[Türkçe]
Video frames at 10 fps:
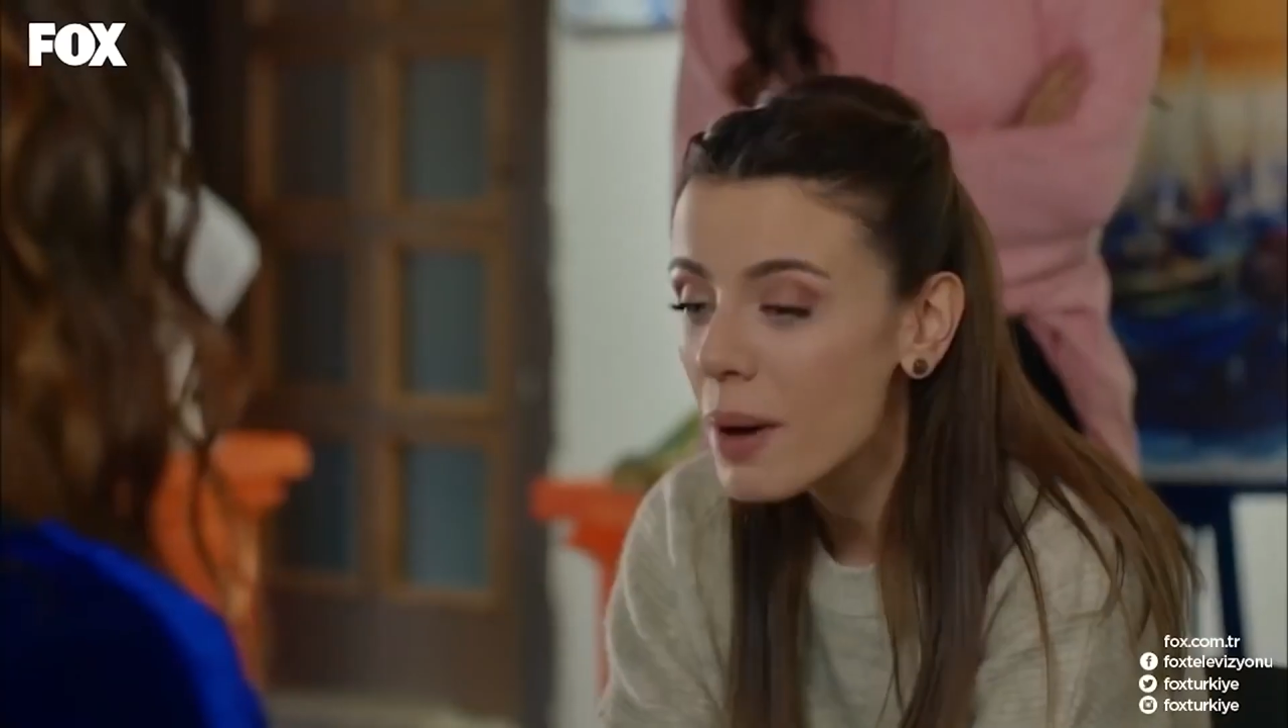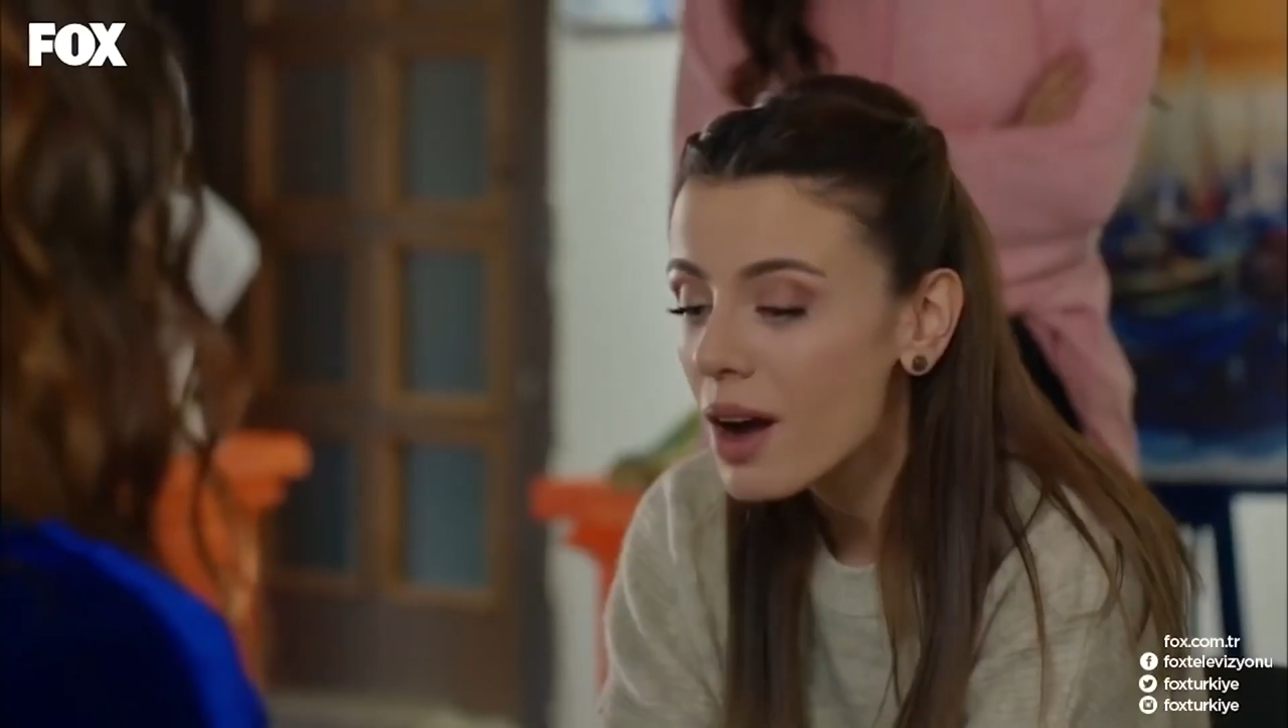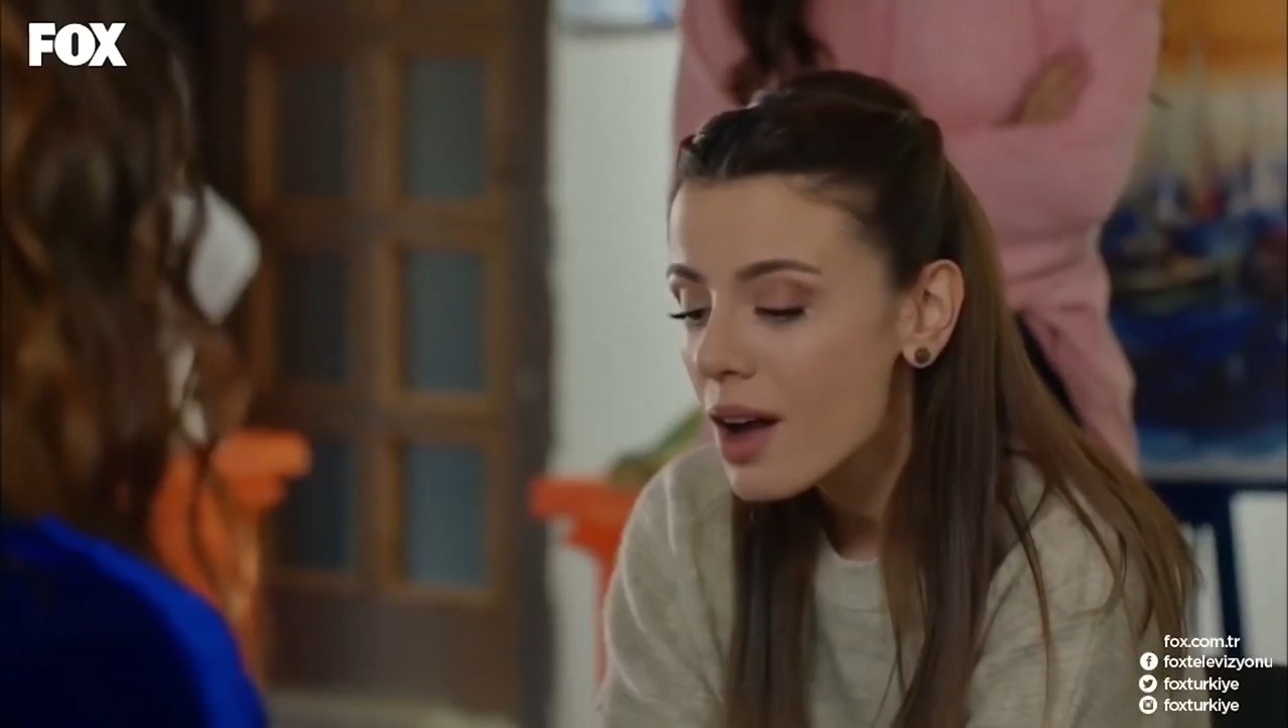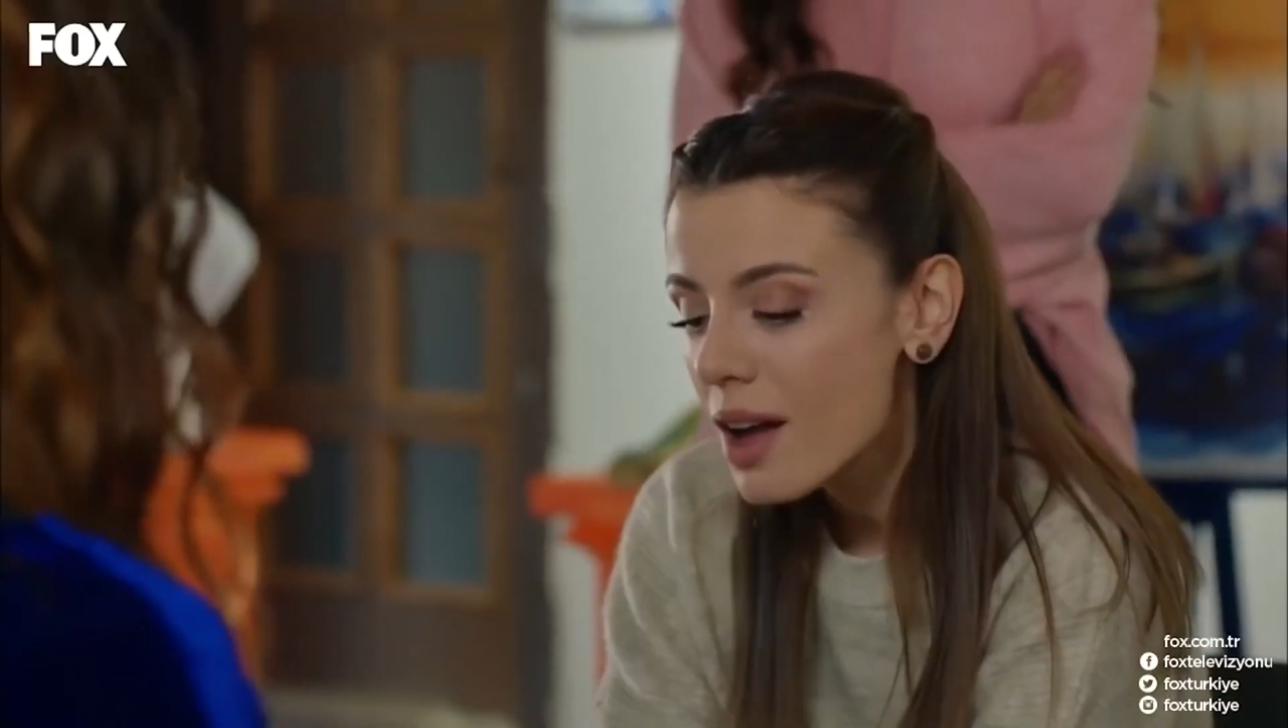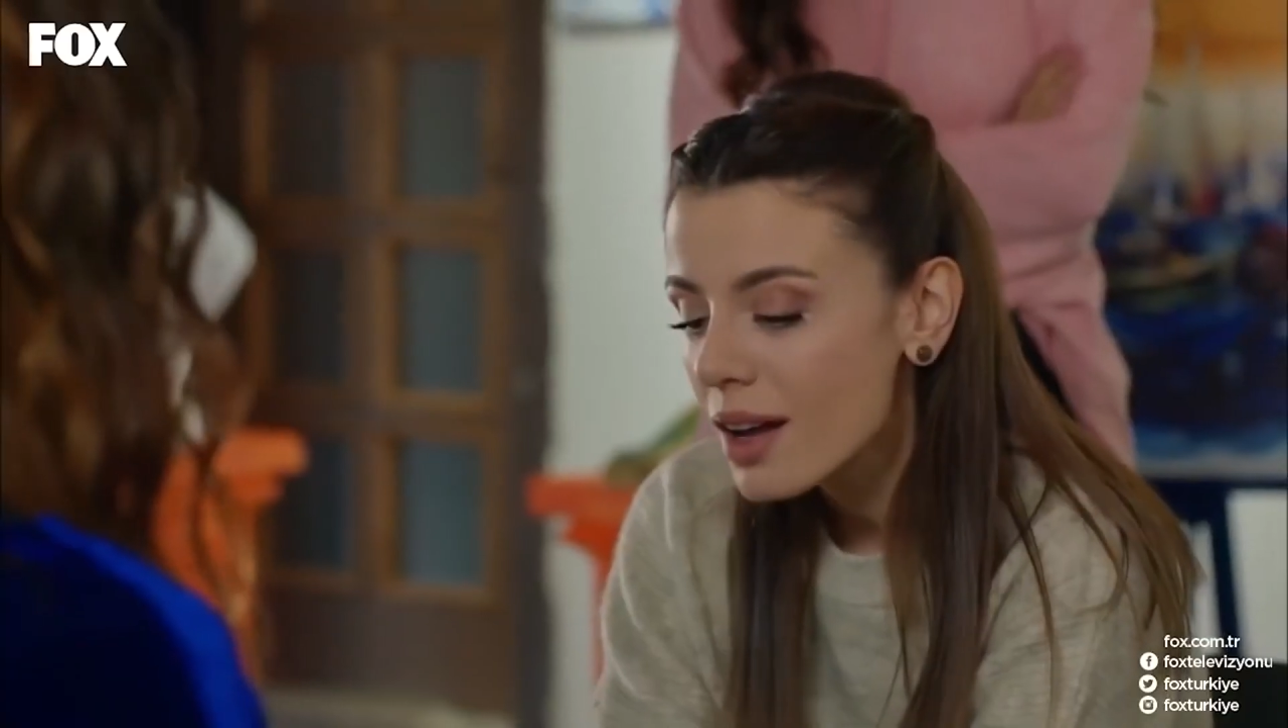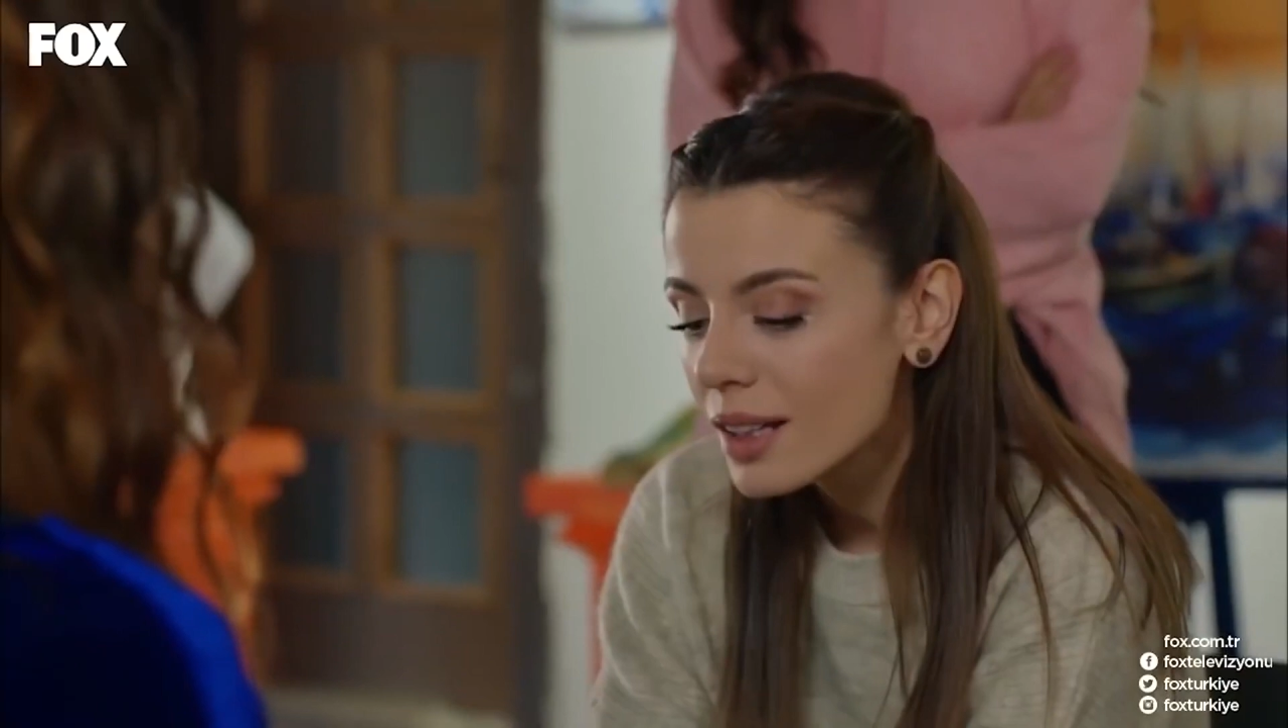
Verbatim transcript: Ama